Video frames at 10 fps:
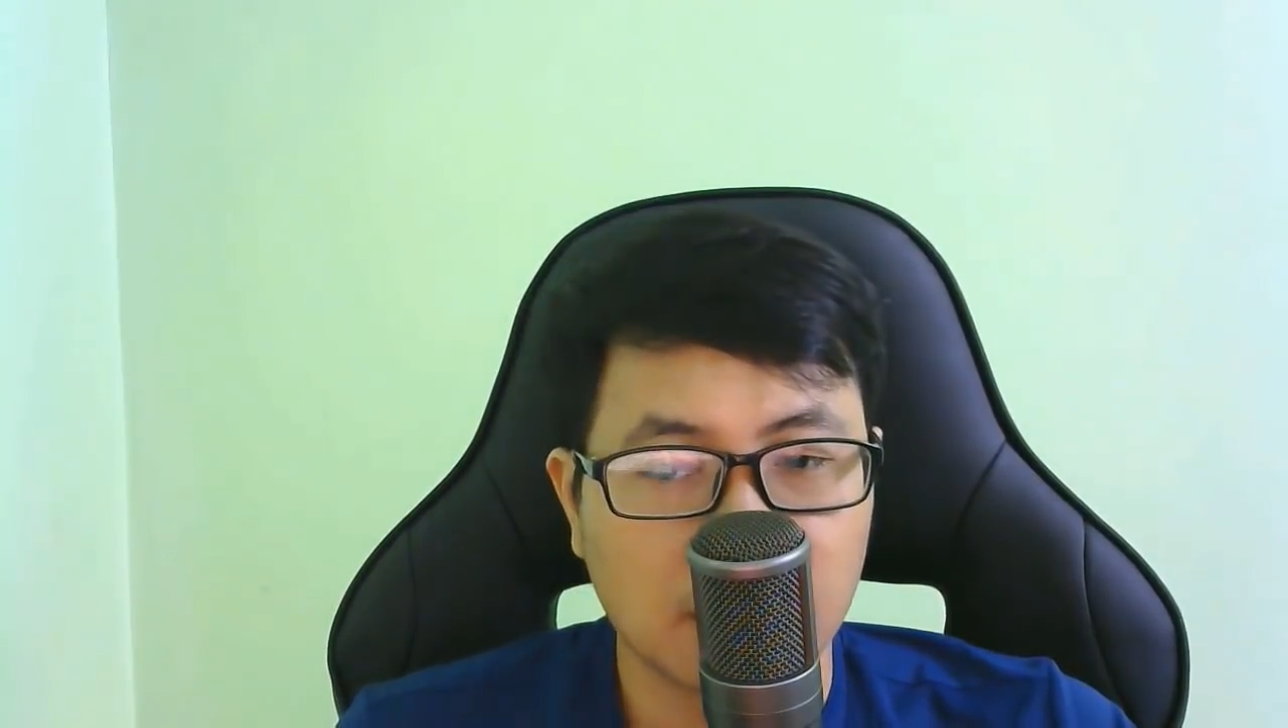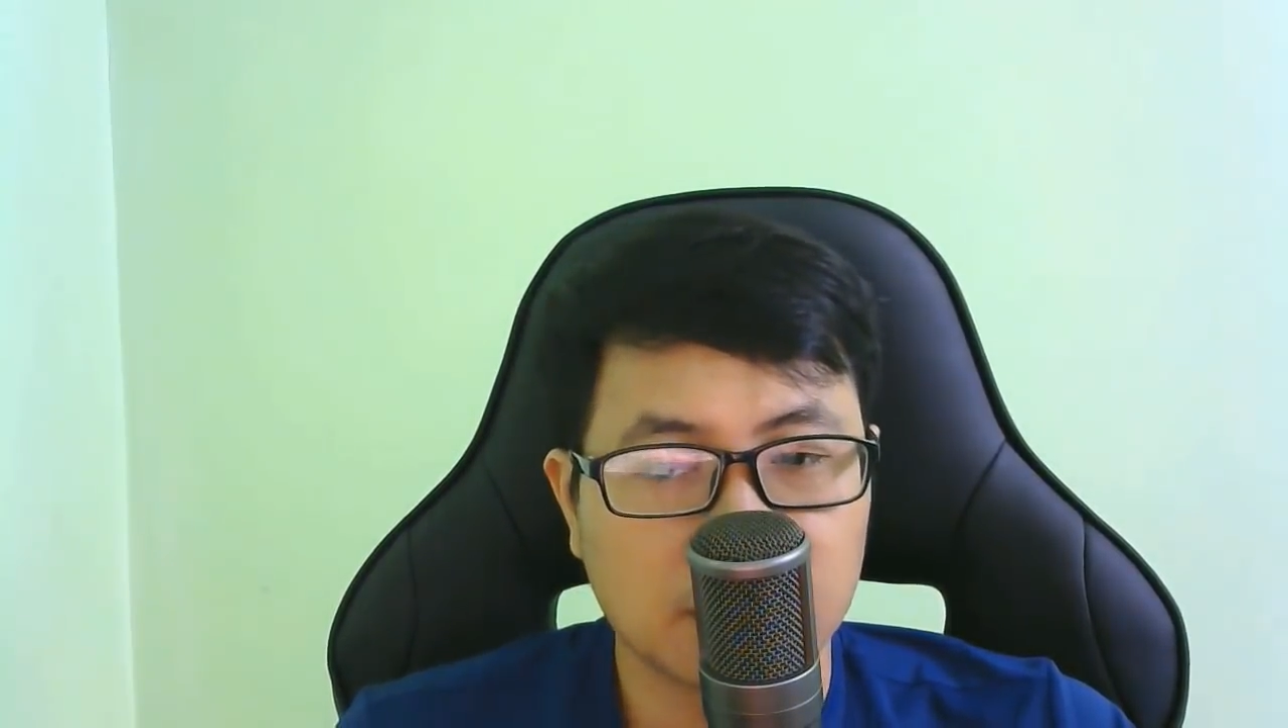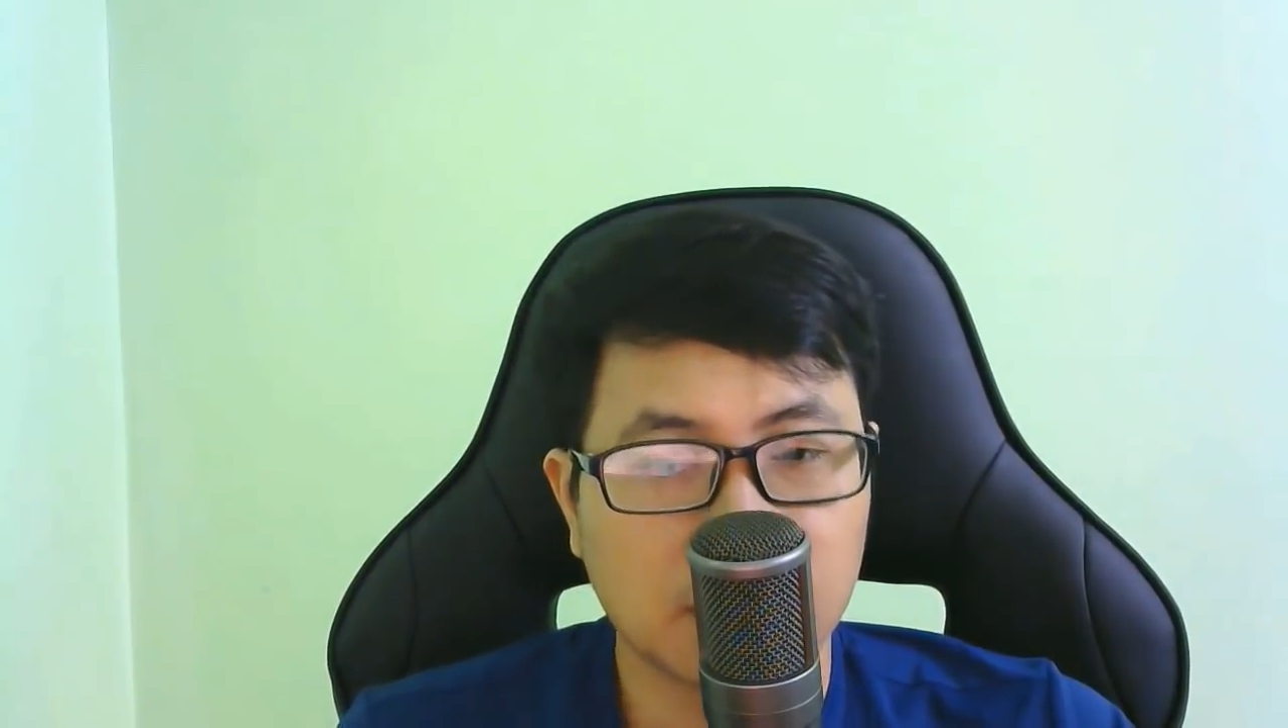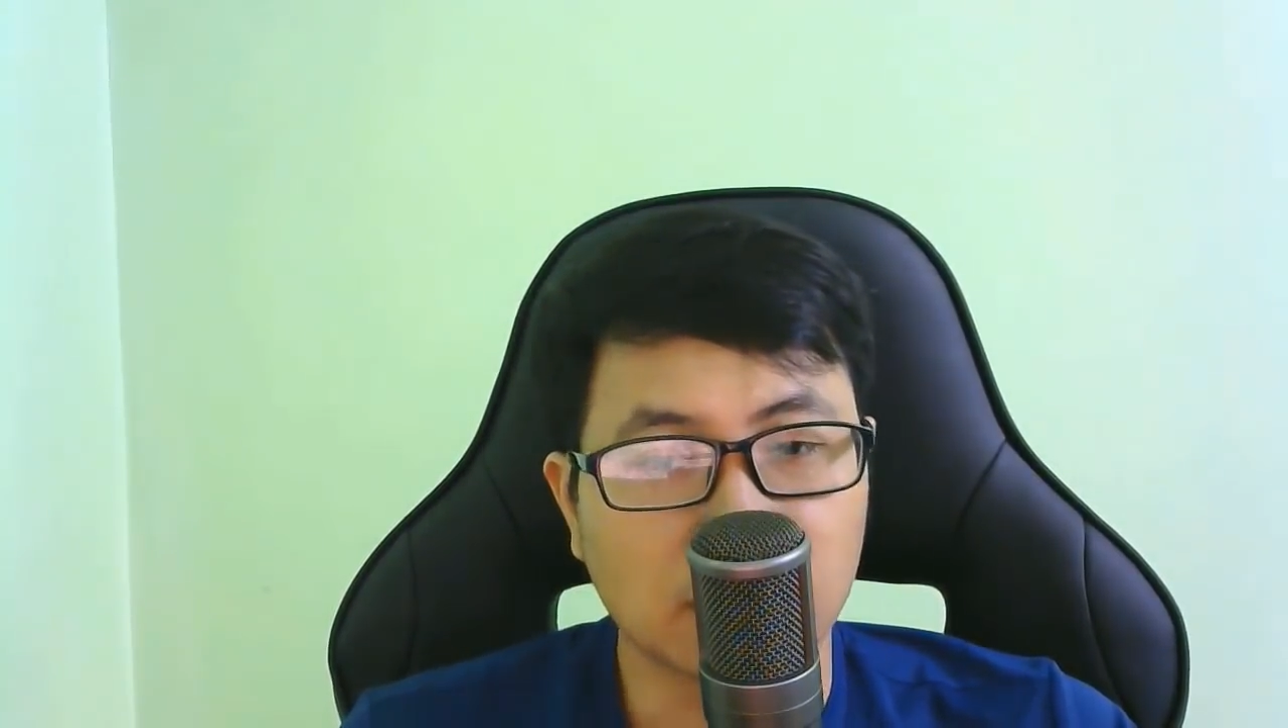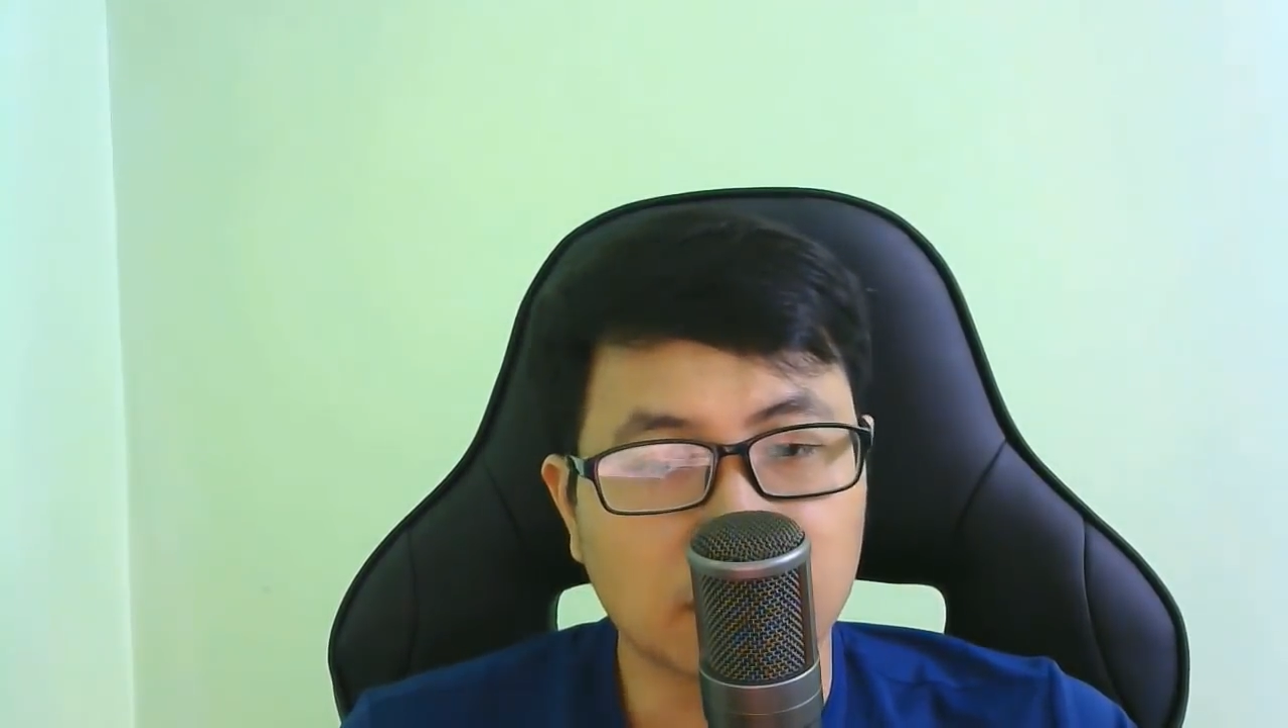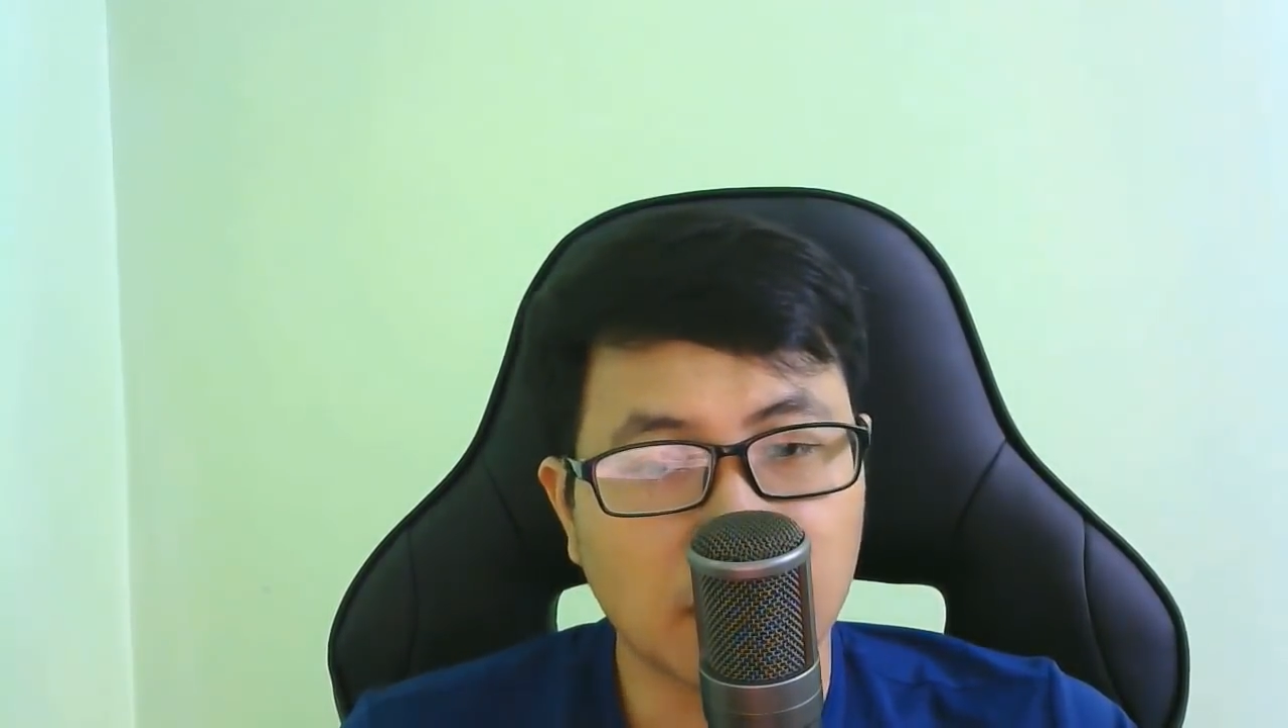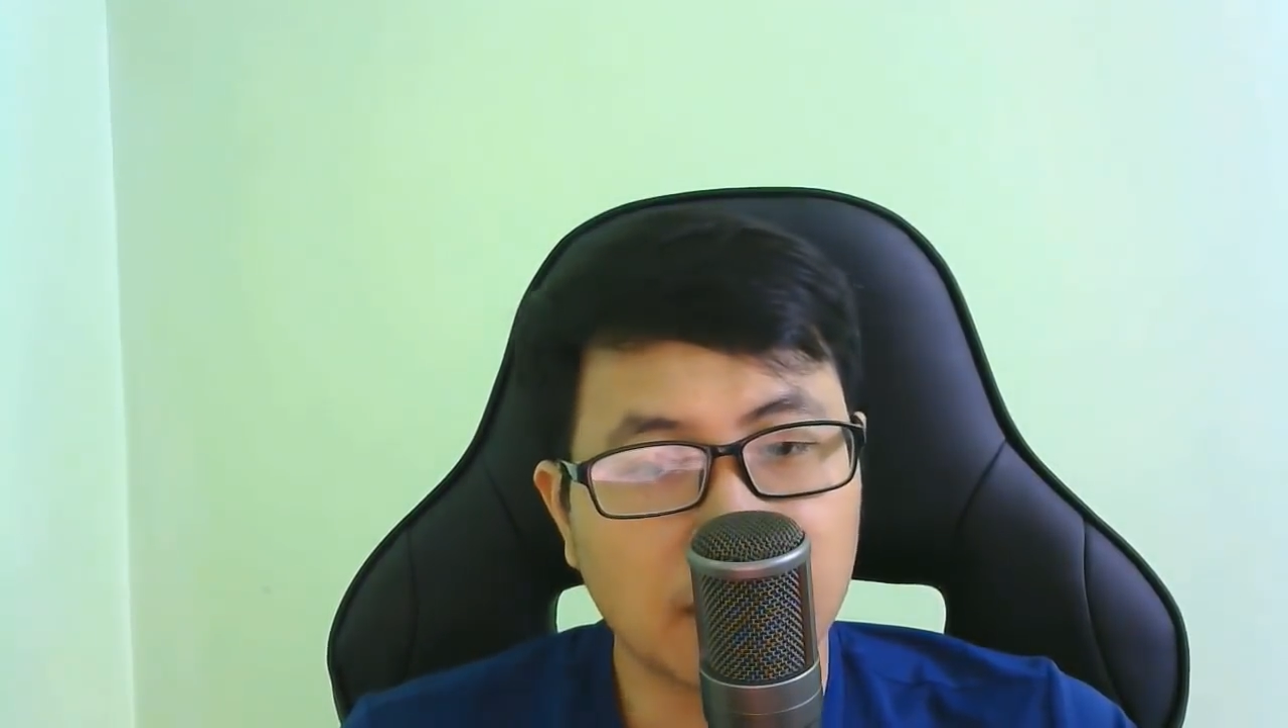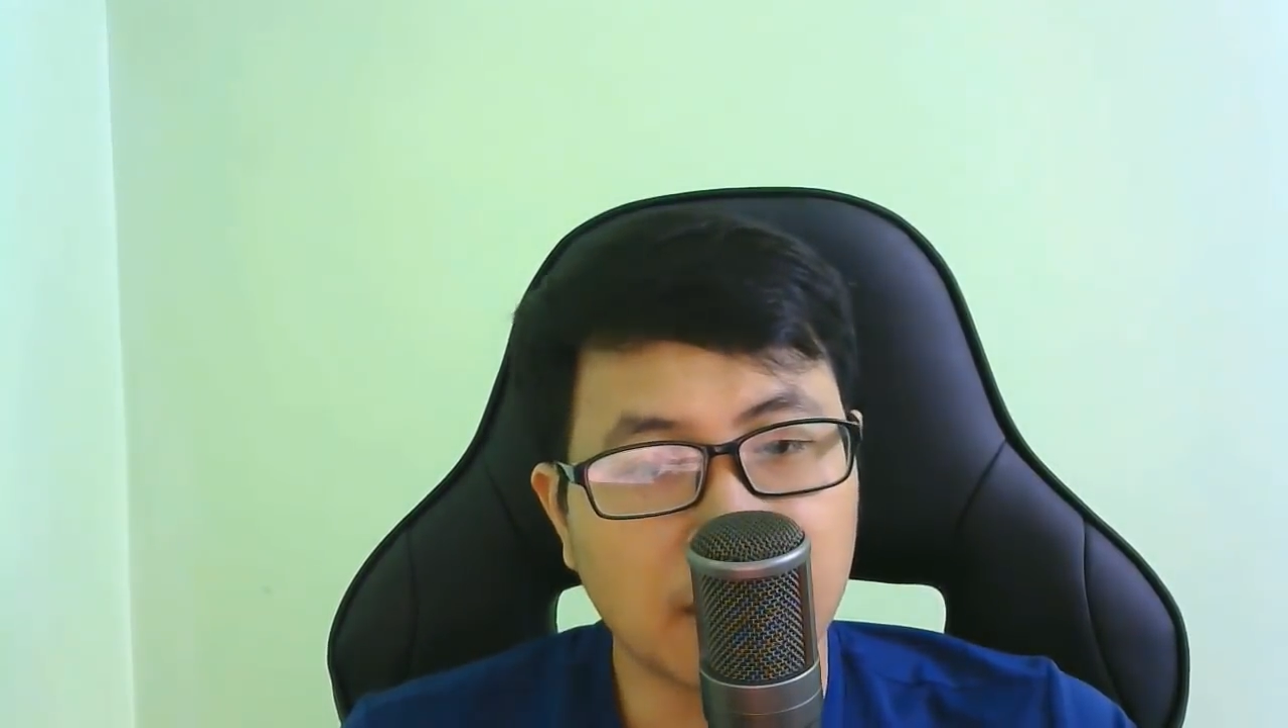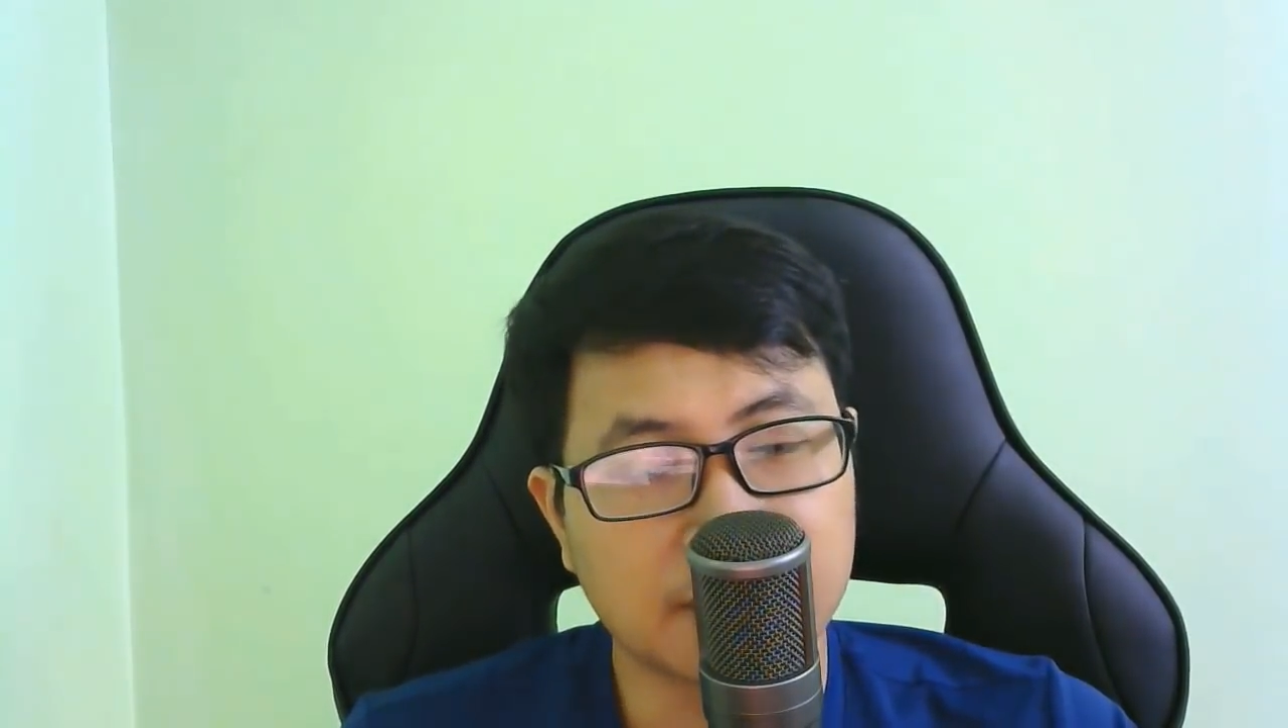dù nàng có nghi